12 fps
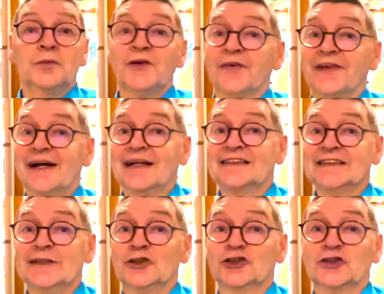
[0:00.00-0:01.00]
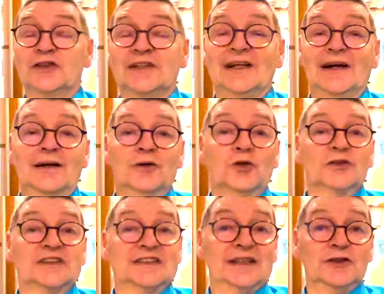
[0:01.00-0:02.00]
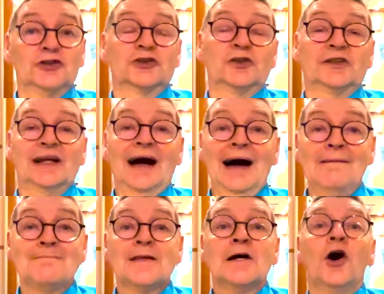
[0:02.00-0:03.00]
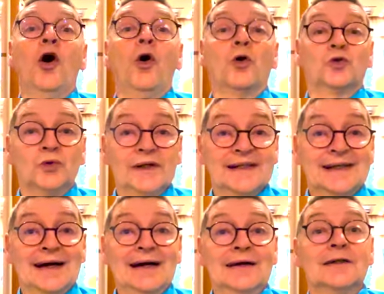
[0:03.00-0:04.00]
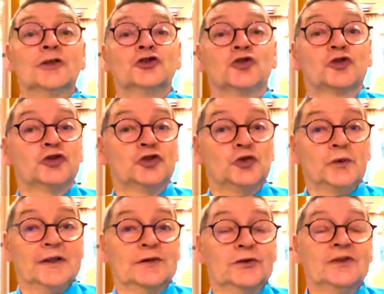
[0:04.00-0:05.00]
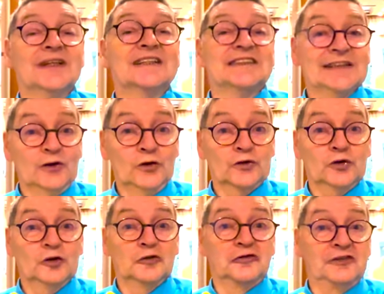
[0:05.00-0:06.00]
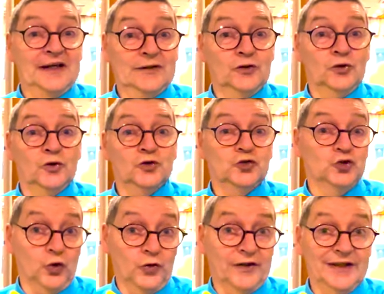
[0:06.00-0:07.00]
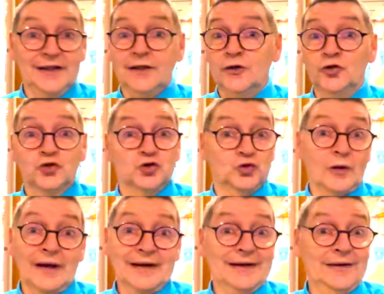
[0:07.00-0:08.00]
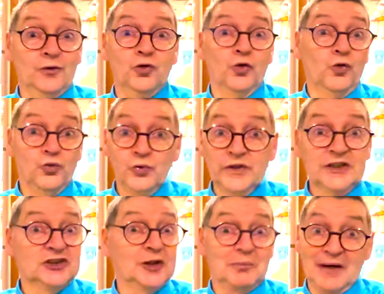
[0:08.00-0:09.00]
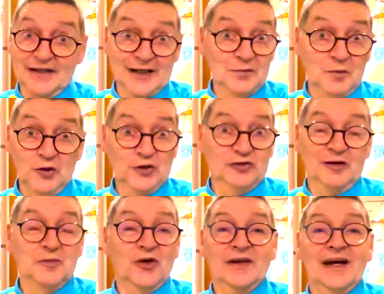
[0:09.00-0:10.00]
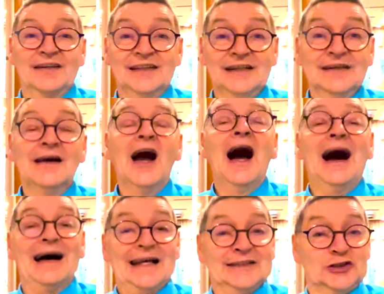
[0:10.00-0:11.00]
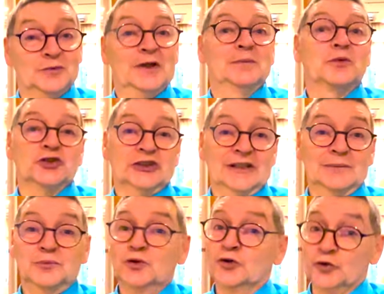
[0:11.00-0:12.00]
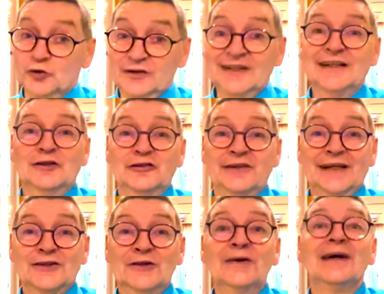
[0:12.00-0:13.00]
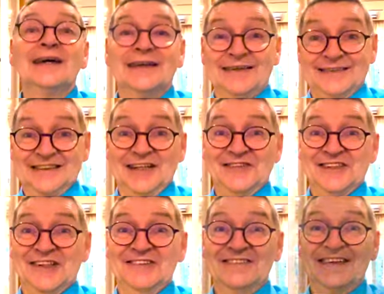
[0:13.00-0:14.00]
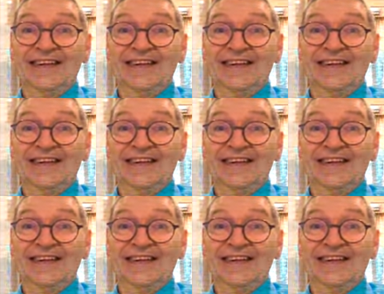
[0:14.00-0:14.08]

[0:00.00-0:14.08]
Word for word: Il y en a un, c'est de ce côté-là, l'autre, c'est de ce côté-là. En tous les cas, je te souhaite une excellente fin de journée, de soirée, de nuit, je ne sais pas à quel moment tu vas me regarder. À la semaine prochaine pour de nouvelles découvertes. Ciao, ciao.